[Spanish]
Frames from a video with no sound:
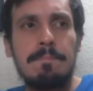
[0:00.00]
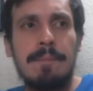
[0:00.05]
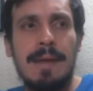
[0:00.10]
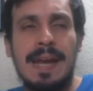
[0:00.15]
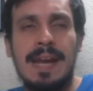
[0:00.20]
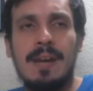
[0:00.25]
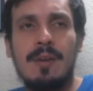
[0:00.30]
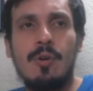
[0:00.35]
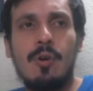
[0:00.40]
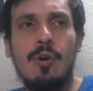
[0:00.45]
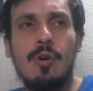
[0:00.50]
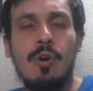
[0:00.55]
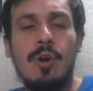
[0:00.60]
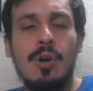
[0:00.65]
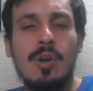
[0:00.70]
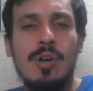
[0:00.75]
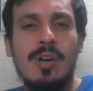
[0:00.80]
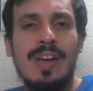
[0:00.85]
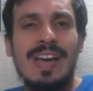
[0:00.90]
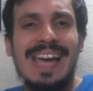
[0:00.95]

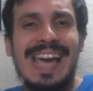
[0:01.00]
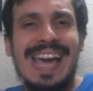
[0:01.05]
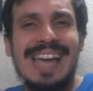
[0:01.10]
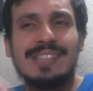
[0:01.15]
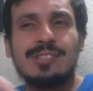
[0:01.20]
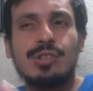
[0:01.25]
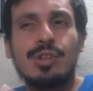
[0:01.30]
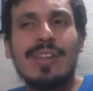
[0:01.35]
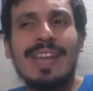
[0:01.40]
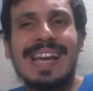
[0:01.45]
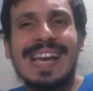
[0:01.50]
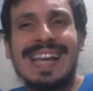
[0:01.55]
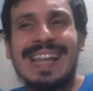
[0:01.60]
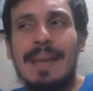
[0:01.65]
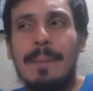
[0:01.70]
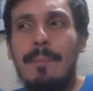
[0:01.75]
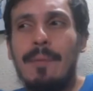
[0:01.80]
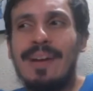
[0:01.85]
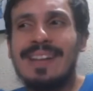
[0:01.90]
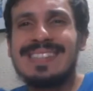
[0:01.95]
Pero eso de que
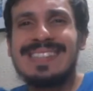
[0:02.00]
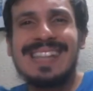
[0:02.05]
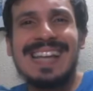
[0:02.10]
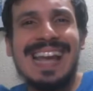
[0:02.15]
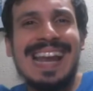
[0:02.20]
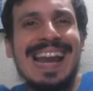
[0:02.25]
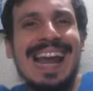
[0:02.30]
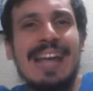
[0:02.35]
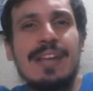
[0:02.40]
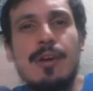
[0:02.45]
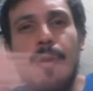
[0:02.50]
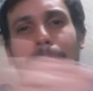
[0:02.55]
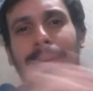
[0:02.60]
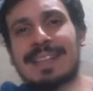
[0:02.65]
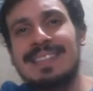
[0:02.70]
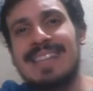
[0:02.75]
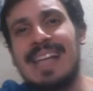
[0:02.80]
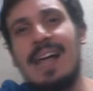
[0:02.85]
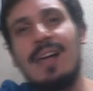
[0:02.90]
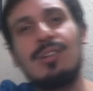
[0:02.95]
después el año
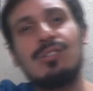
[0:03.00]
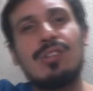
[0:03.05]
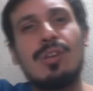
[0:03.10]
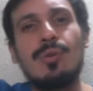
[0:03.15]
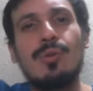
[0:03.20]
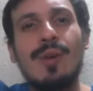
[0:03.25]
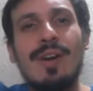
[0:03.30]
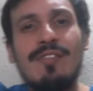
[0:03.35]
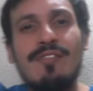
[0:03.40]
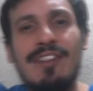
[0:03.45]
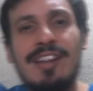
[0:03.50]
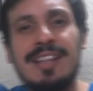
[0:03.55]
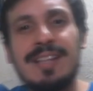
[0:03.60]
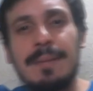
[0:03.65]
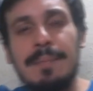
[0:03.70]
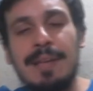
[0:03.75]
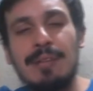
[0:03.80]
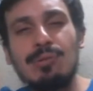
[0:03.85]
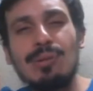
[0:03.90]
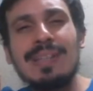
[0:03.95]
pasado se vio un
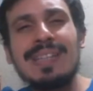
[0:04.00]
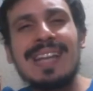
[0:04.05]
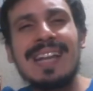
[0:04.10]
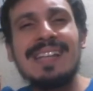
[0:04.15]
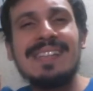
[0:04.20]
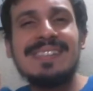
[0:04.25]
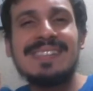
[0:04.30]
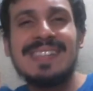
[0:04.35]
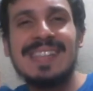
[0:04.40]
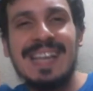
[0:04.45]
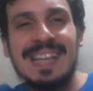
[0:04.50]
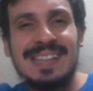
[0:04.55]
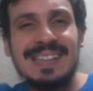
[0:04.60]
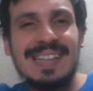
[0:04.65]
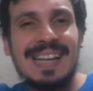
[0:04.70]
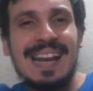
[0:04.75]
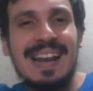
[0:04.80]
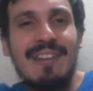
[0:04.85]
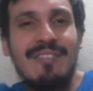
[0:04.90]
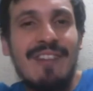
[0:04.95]
enfrentamiento entre
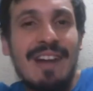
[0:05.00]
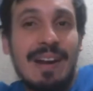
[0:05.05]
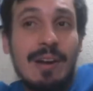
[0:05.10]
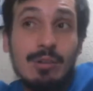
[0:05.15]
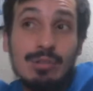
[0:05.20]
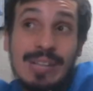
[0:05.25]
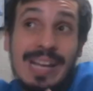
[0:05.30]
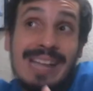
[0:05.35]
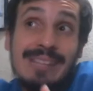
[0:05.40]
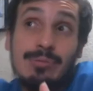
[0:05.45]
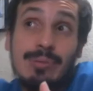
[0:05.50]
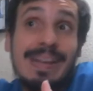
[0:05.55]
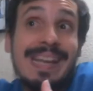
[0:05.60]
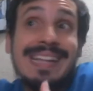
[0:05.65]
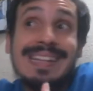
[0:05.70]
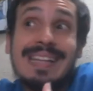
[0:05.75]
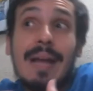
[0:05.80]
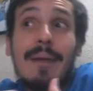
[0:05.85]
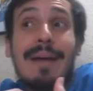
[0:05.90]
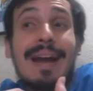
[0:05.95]
disidentes de la FARC, o sea, eso es
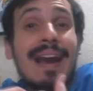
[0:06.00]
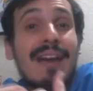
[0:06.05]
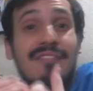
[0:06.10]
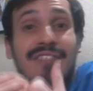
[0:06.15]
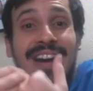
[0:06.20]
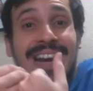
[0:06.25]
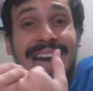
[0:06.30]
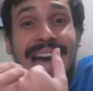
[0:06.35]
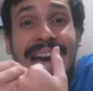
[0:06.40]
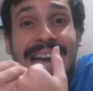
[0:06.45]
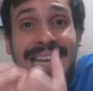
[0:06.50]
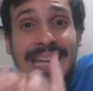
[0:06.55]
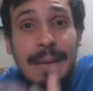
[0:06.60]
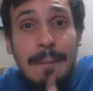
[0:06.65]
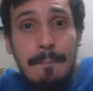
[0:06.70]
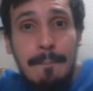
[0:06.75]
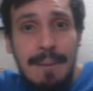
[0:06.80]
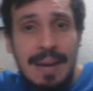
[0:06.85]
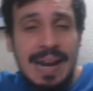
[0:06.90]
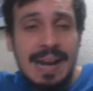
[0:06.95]
que estaba la FARC
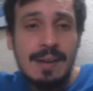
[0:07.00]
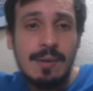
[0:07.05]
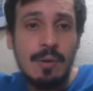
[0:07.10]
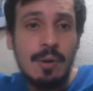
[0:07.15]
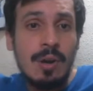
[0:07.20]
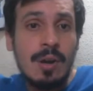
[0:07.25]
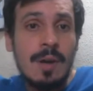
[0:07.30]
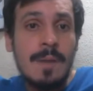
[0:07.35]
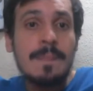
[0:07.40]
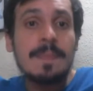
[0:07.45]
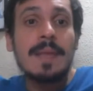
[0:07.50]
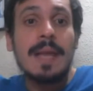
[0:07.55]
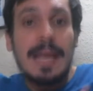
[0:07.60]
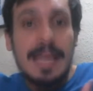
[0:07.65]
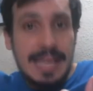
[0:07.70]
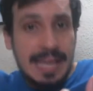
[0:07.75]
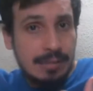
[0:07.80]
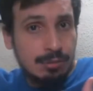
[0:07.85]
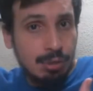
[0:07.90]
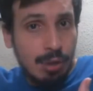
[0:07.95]
aquí en pleno.
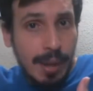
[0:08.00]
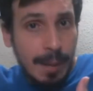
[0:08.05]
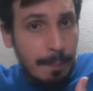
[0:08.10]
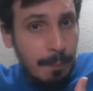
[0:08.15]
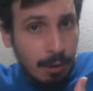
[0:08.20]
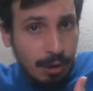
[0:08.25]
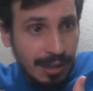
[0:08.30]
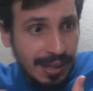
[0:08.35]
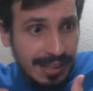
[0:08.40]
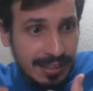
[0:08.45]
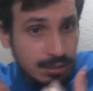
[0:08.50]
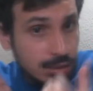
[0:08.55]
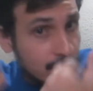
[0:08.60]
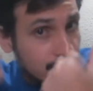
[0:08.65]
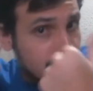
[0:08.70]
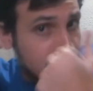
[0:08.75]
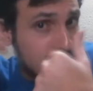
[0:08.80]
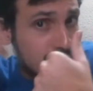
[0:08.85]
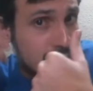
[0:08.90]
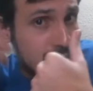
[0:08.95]
Y eso es porque
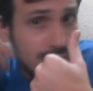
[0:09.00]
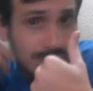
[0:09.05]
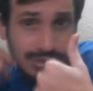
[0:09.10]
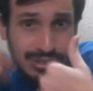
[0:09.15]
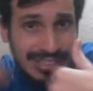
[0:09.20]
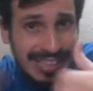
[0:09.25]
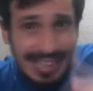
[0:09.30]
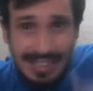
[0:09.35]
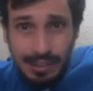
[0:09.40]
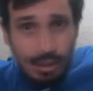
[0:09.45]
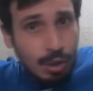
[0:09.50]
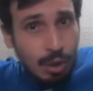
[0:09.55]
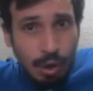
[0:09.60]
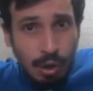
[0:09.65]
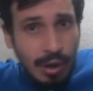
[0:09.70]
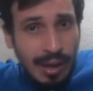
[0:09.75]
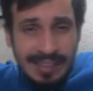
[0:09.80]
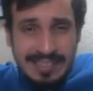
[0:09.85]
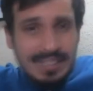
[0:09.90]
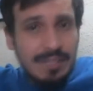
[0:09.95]
eso se
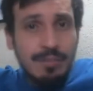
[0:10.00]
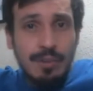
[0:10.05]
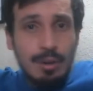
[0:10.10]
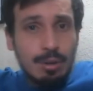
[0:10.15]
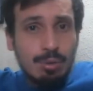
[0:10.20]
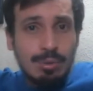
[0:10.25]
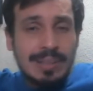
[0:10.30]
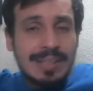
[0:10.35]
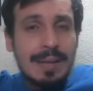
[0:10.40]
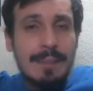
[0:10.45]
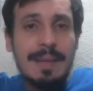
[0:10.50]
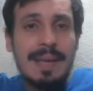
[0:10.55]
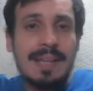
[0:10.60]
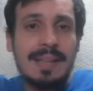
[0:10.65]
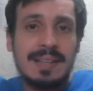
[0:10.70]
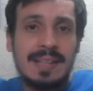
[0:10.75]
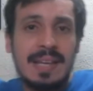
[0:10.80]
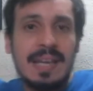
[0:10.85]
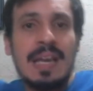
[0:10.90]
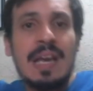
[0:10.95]
dio así
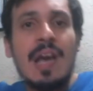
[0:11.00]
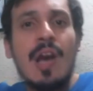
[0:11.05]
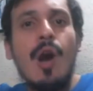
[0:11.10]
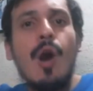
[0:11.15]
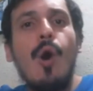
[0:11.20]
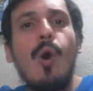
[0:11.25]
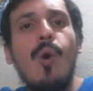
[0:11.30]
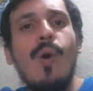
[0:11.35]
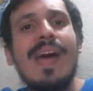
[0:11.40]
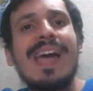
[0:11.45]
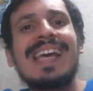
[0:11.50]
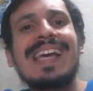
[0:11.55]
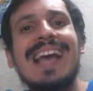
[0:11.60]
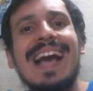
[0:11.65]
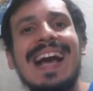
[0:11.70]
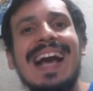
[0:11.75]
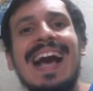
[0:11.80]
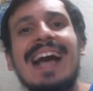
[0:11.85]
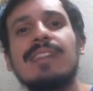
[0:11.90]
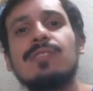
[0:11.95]
fortuitamente. ¿O es
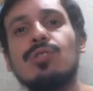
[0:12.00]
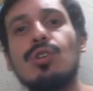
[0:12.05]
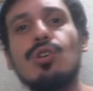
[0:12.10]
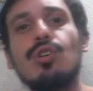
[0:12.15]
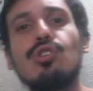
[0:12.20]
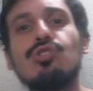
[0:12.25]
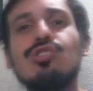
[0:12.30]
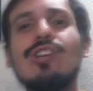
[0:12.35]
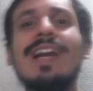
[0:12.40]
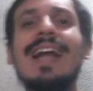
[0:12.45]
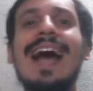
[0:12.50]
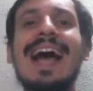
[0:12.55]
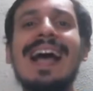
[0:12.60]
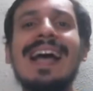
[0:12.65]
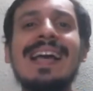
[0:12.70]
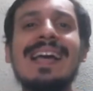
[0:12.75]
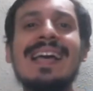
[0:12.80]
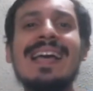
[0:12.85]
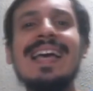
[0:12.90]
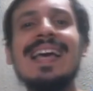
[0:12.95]
que acaso no
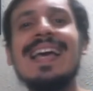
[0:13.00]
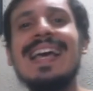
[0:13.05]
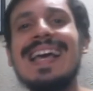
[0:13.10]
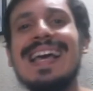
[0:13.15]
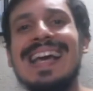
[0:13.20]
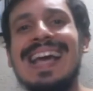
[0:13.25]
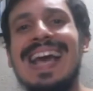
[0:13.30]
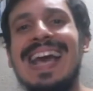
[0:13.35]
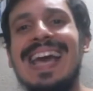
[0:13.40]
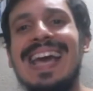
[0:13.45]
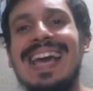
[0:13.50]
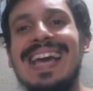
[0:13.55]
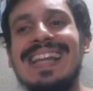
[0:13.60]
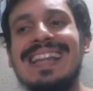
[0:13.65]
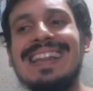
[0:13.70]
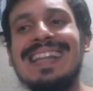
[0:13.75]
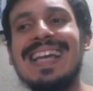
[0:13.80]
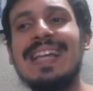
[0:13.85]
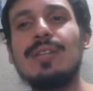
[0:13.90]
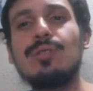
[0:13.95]
será
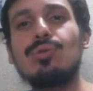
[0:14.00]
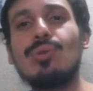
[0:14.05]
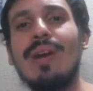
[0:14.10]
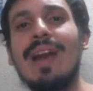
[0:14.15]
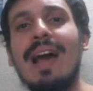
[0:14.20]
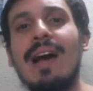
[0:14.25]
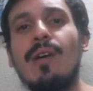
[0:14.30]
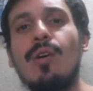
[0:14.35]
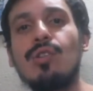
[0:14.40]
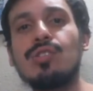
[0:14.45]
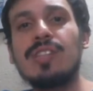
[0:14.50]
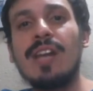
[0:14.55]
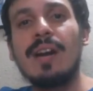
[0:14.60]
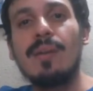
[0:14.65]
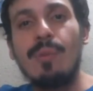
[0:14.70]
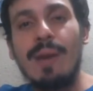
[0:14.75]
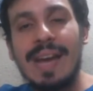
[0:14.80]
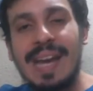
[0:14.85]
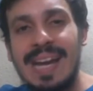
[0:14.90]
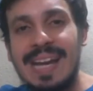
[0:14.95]
que dentro de las
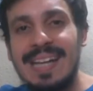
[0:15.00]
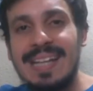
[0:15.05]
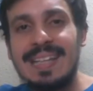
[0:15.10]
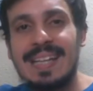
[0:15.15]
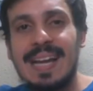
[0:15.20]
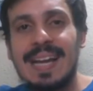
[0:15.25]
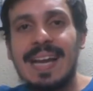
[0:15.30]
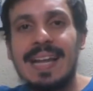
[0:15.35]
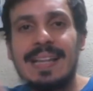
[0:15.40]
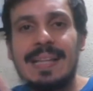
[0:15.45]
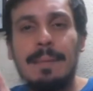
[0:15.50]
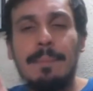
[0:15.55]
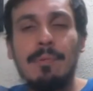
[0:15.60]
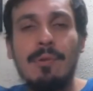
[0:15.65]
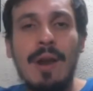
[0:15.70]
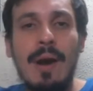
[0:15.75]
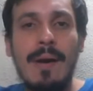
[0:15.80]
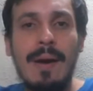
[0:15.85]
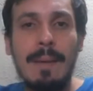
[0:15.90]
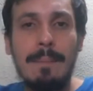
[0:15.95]
cosas no escritas que
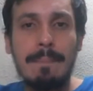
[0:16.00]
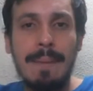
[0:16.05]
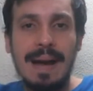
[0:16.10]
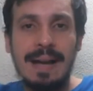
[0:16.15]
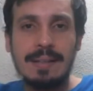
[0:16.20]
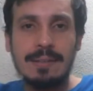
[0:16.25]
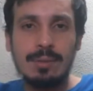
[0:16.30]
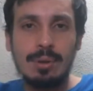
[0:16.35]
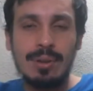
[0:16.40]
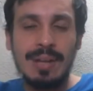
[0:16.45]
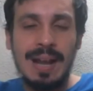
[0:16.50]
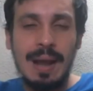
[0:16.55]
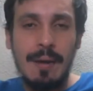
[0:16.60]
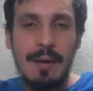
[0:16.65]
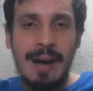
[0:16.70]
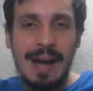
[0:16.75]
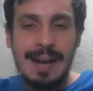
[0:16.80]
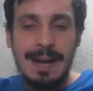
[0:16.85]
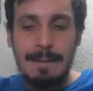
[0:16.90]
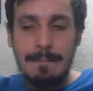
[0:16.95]
estipulaba el pacto de La
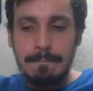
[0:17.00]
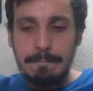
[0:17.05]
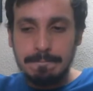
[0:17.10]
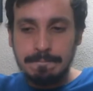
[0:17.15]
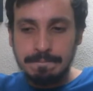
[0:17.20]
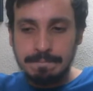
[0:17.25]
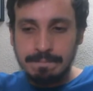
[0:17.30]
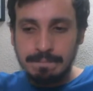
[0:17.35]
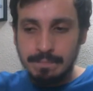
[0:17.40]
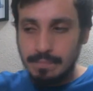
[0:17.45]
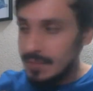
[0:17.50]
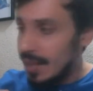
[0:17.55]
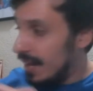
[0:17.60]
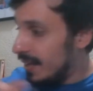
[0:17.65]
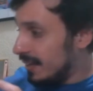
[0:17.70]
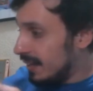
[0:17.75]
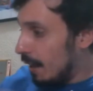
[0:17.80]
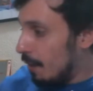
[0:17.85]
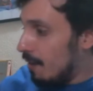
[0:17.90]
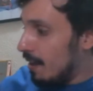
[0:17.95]
Habana
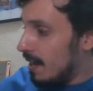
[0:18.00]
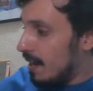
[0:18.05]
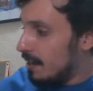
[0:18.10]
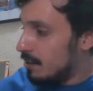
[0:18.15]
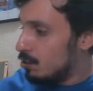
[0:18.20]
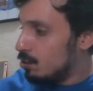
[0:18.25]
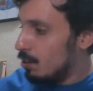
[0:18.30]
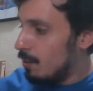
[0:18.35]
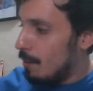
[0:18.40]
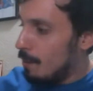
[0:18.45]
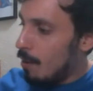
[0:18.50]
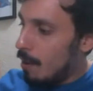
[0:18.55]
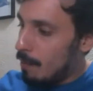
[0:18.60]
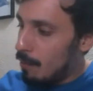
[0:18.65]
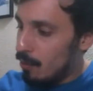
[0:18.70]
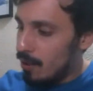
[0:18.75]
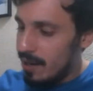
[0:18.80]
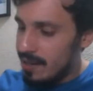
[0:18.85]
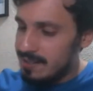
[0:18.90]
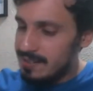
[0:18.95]
estaba el hecho, y vamos
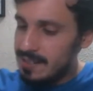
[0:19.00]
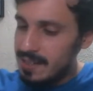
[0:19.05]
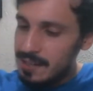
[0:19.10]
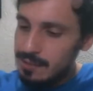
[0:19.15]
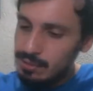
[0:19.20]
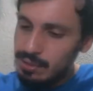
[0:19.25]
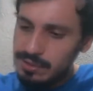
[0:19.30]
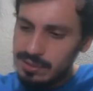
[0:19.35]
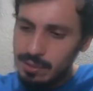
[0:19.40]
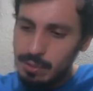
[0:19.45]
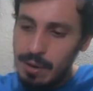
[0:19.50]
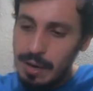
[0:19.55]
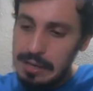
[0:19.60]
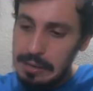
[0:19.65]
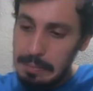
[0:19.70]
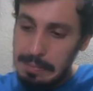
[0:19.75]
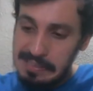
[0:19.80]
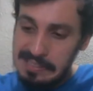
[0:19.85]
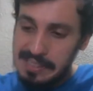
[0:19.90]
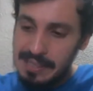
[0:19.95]
a poner en silencio el
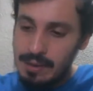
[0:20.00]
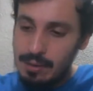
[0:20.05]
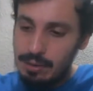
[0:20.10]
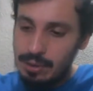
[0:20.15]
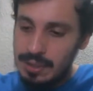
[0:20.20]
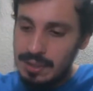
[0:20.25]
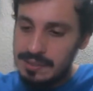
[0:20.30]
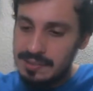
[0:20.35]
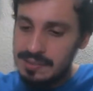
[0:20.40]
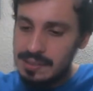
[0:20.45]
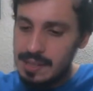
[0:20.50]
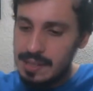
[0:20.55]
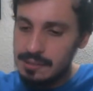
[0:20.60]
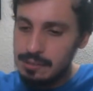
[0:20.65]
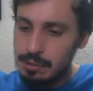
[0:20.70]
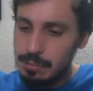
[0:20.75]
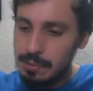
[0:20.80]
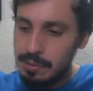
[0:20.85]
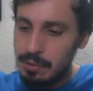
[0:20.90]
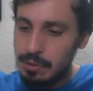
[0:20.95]
celular, porque pensé que lo tenía en
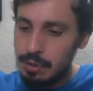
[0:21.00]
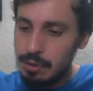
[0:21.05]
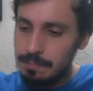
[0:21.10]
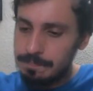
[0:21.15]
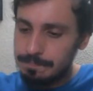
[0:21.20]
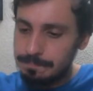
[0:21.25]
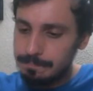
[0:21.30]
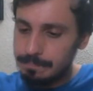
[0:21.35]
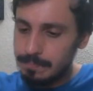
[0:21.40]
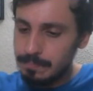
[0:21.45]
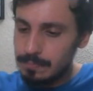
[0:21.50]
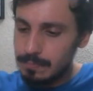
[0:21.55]
silencio, pero no,